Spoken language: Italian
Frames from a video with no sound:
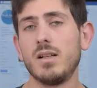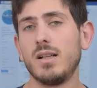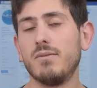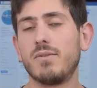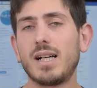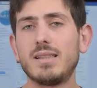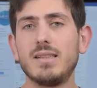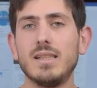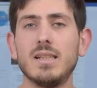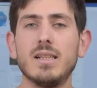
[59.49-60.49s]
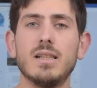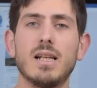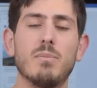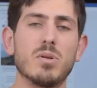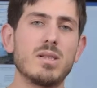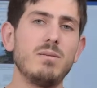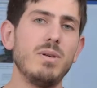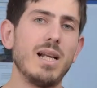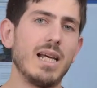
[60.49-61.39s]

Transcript: Infatti è possibile